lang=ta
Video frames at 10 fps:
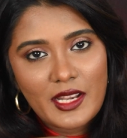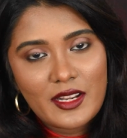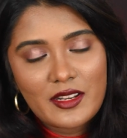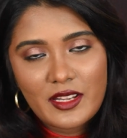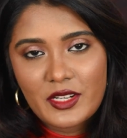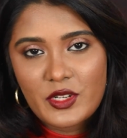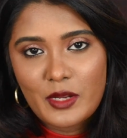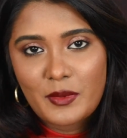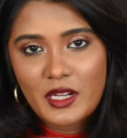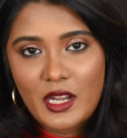ஐலைனர் நீங்கள்
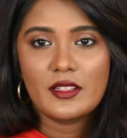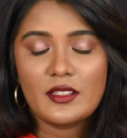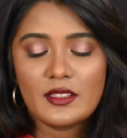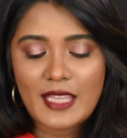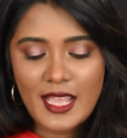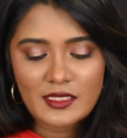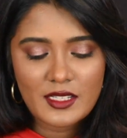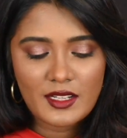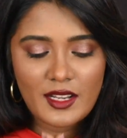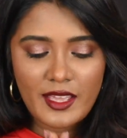ட்ரை பண்ணலாம்
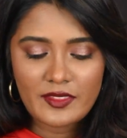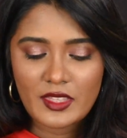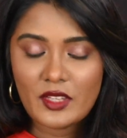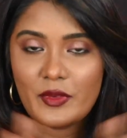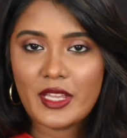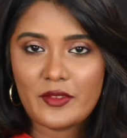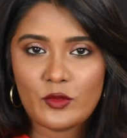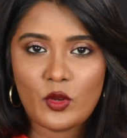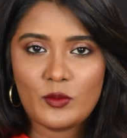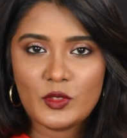டேஸ்லரில் ஐ திங்க் வி
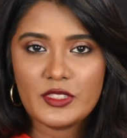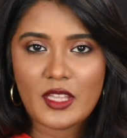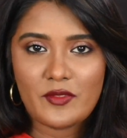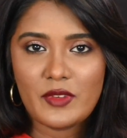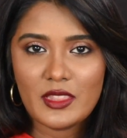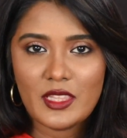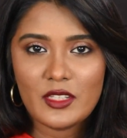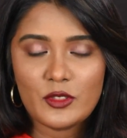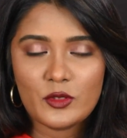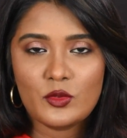ஹவ் ஆல்மோஸ்ட் எவ்ரி
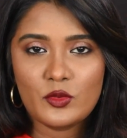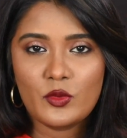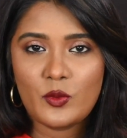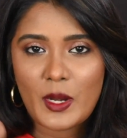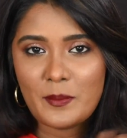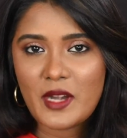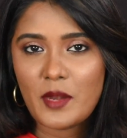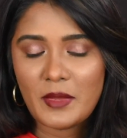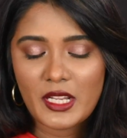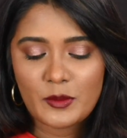திங் டு டூ ஒன்
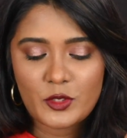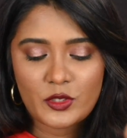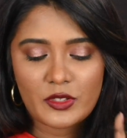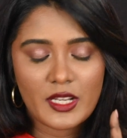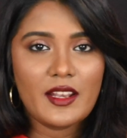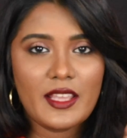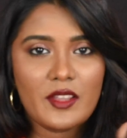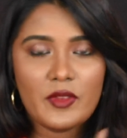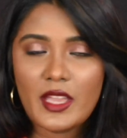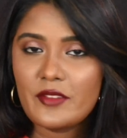பிராண்ட் மேக்கப் டுட்டோரியல்
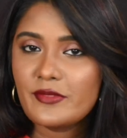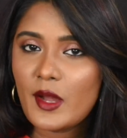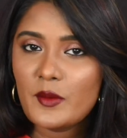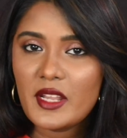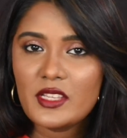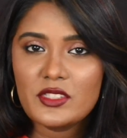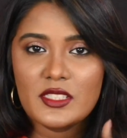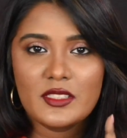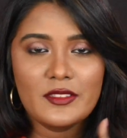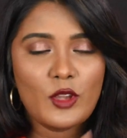லைக் வி ஹவ்
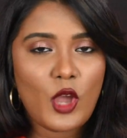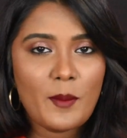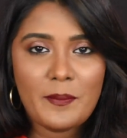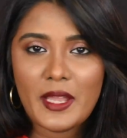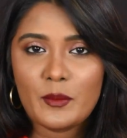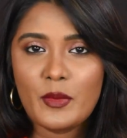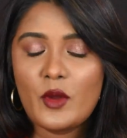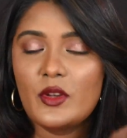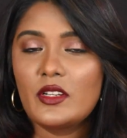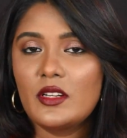ஃபவுண்டேஷன் காம்பேக்ட்
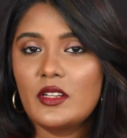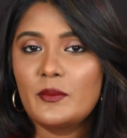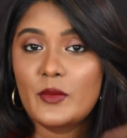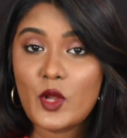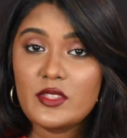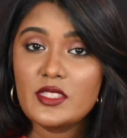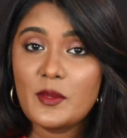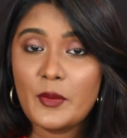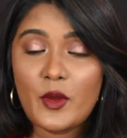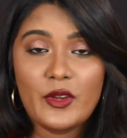பவுடர்
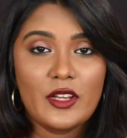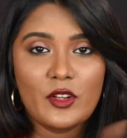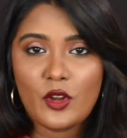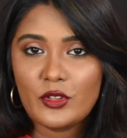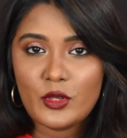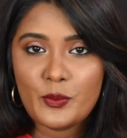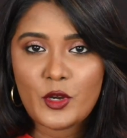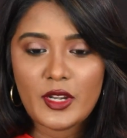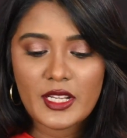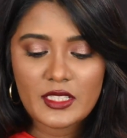ப்ரான்சிங் பவுடர் கான்டாப்
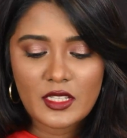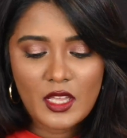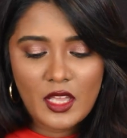ப்ராடக்ட்